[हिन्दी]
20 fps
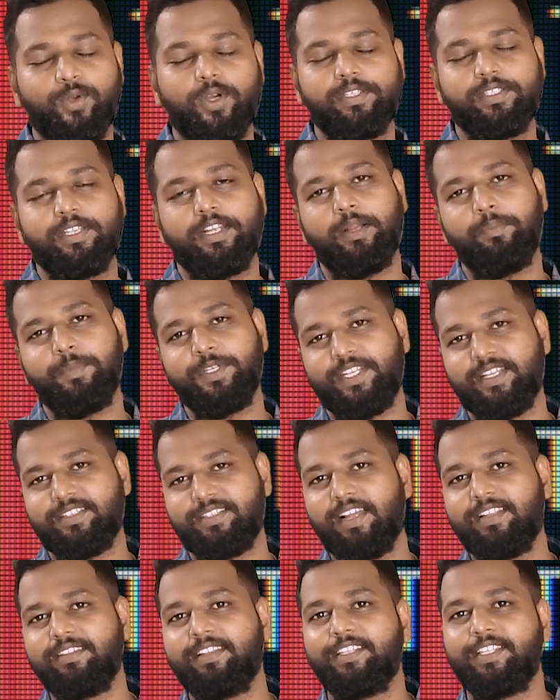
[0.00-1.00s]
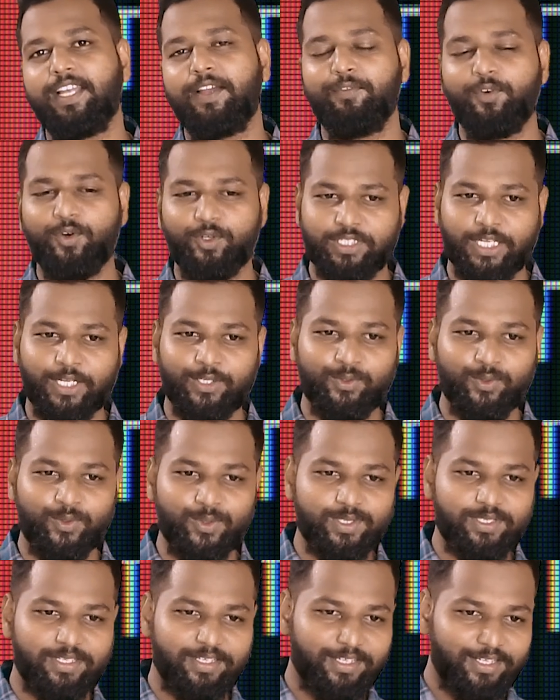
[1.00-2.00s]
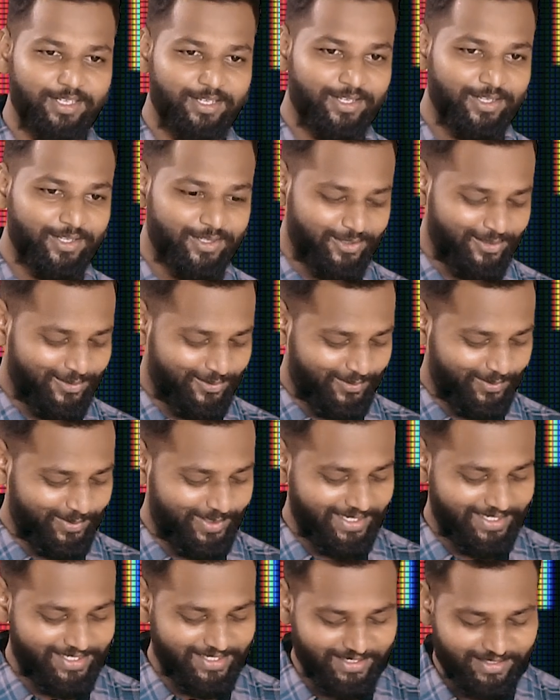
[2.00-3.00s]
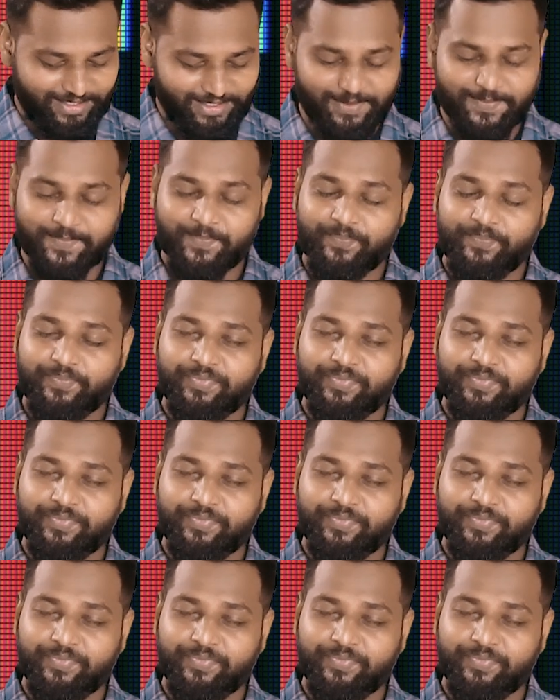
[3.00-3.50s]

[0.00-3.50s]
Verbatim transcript: जो अक्सर हमेशा साथ रहता है वो होता है दोस्त तो देखिए कि